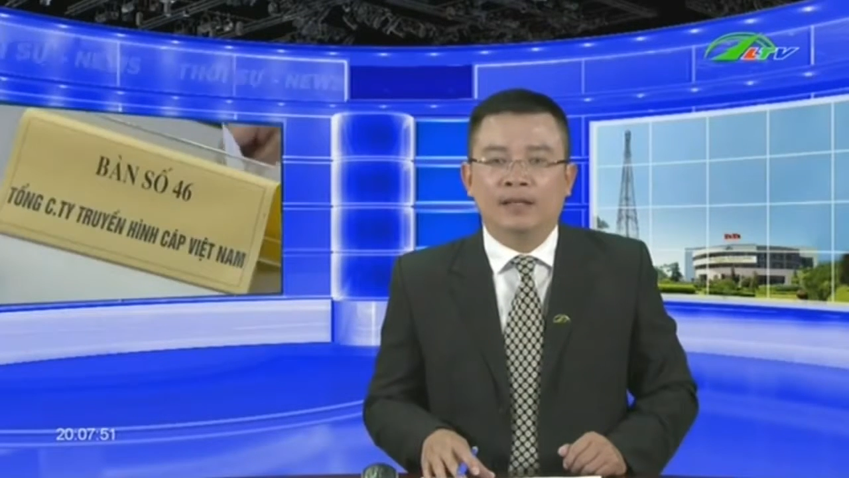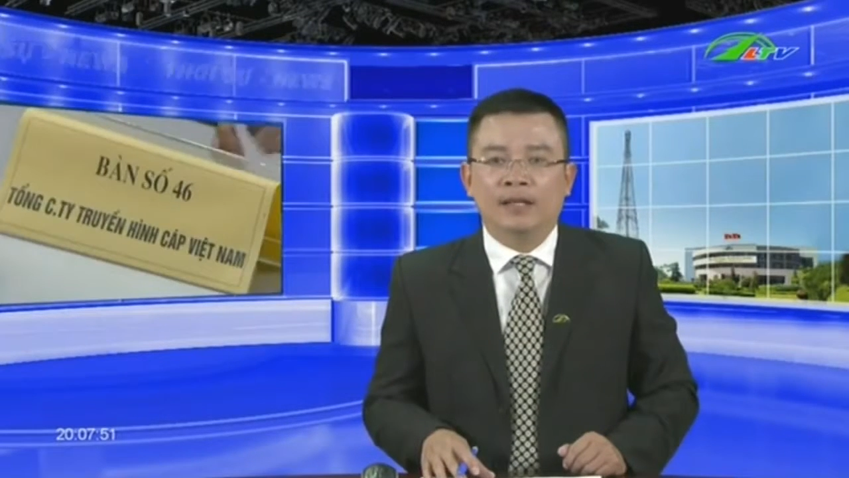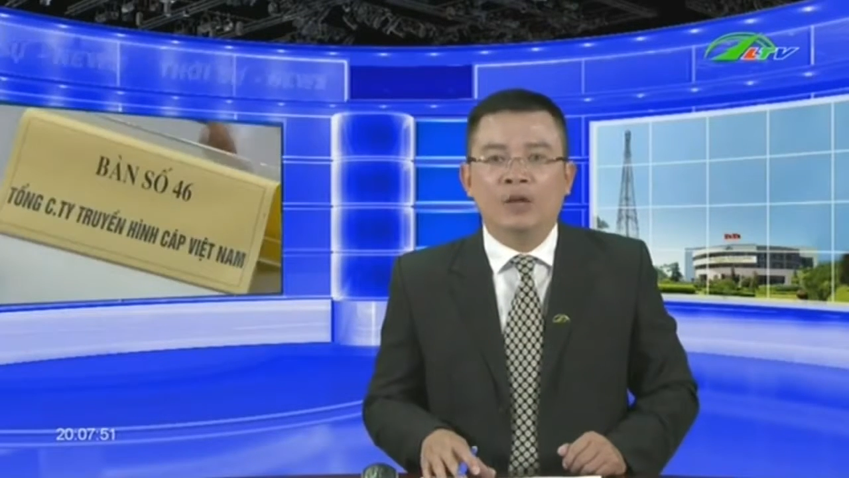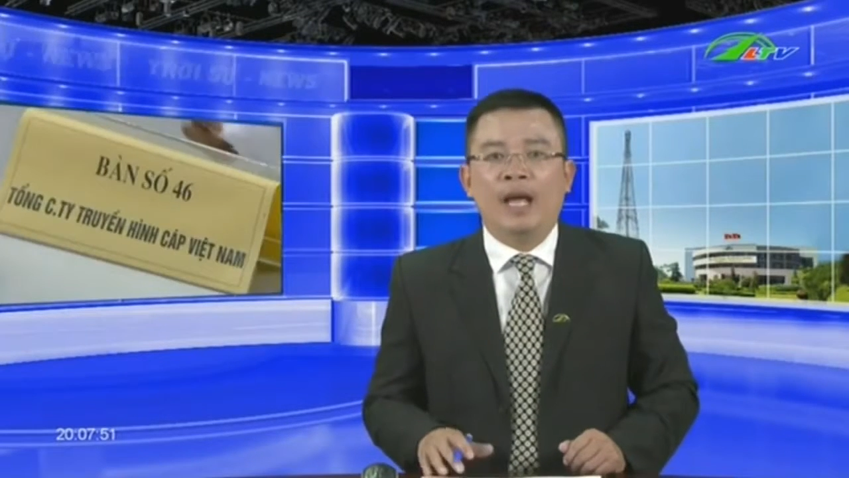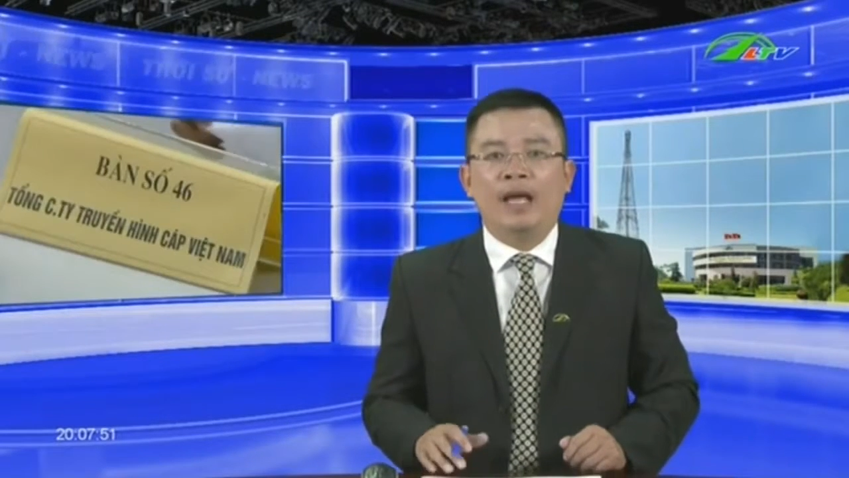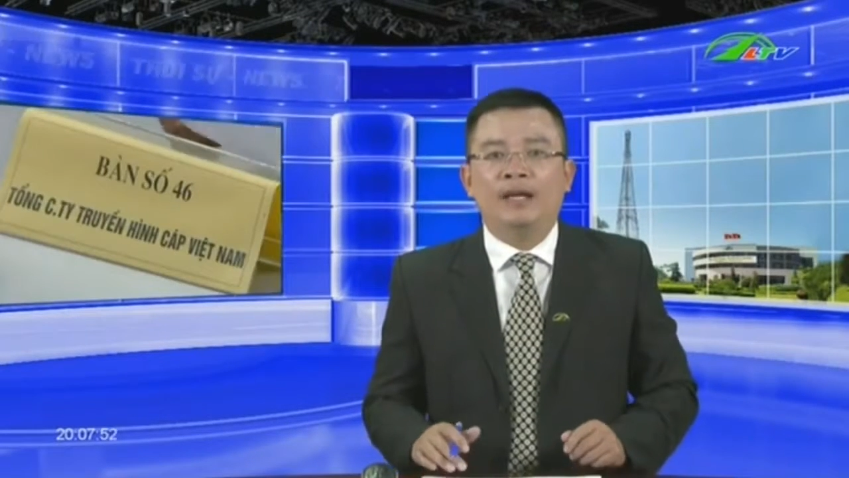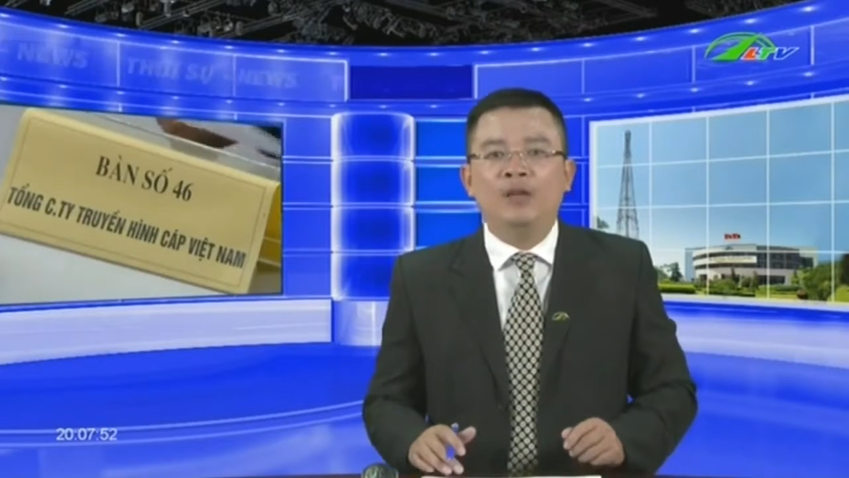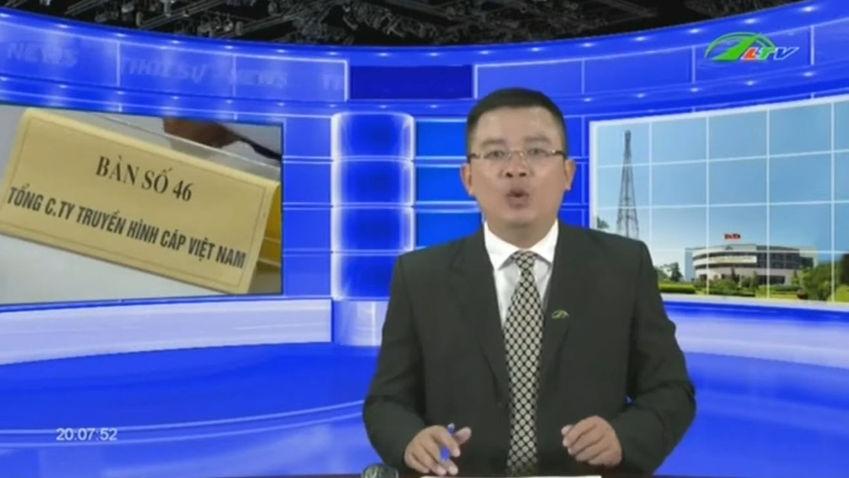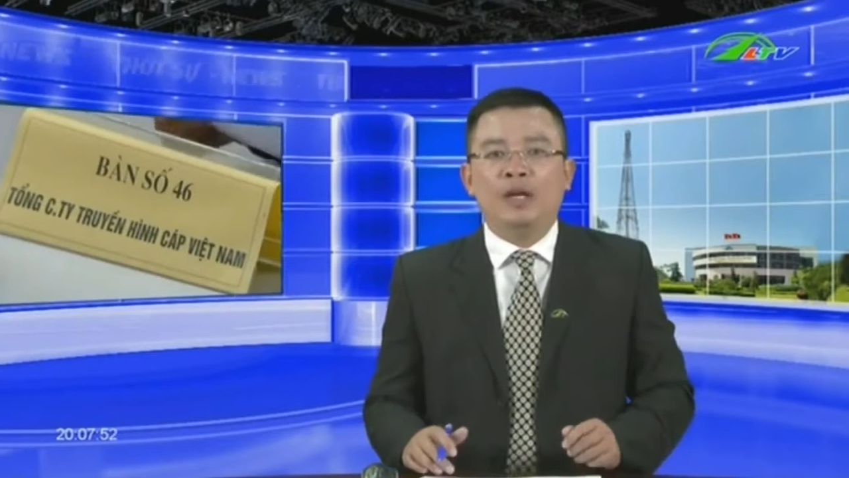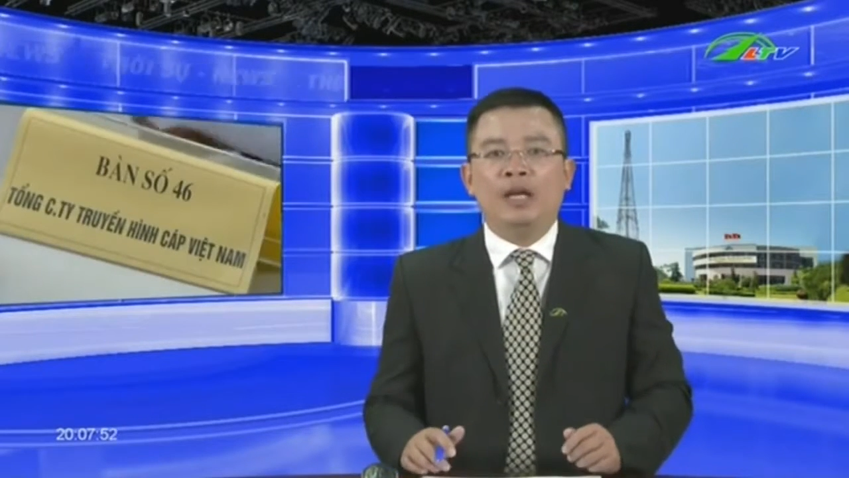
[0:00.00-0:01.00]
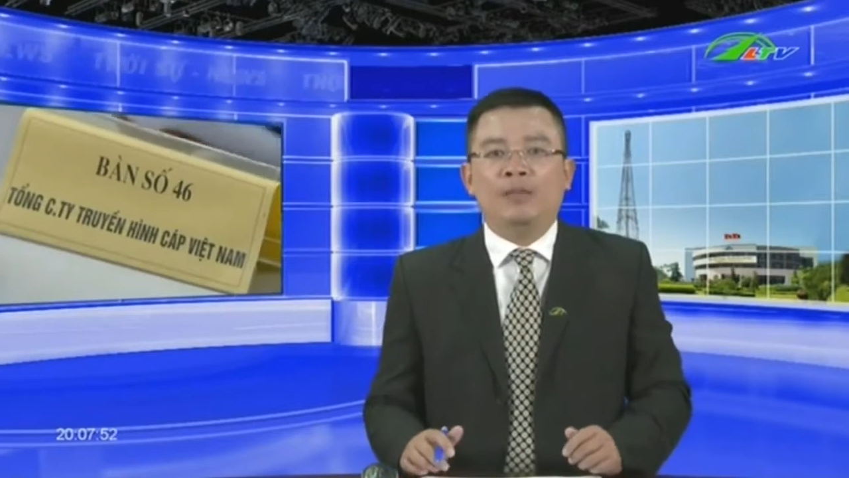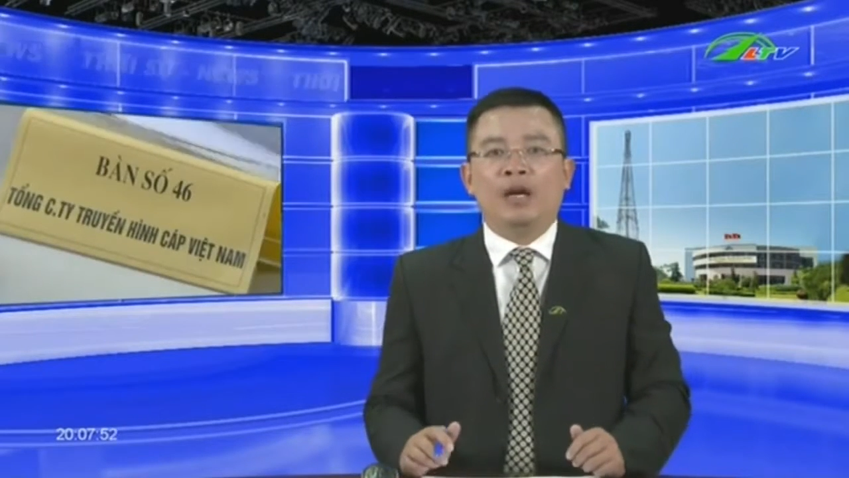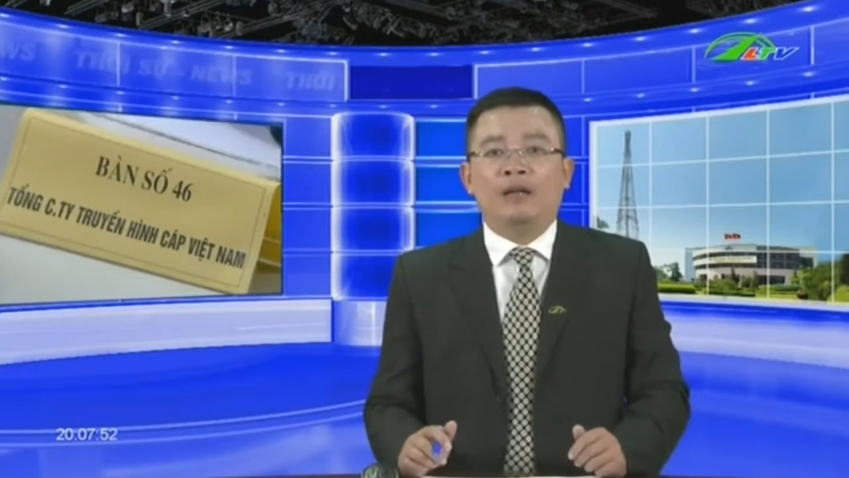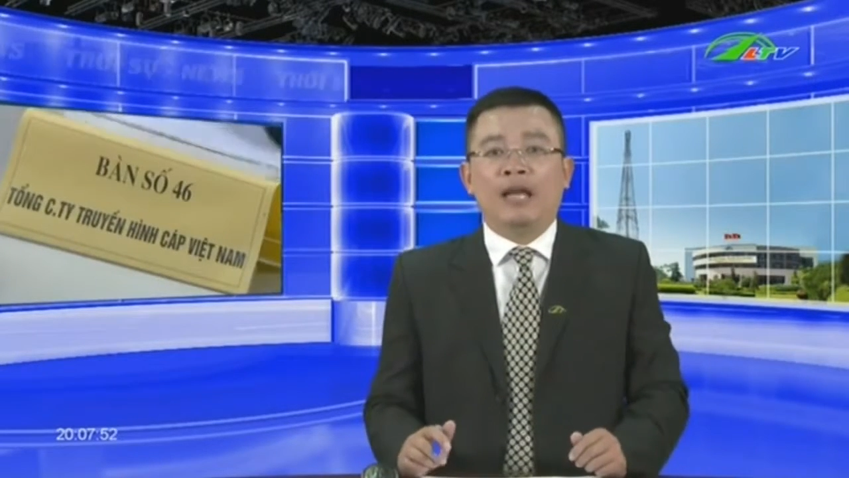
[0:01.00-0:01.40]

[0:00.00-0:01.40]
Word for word: Điều này khiến doanh nghiệp cần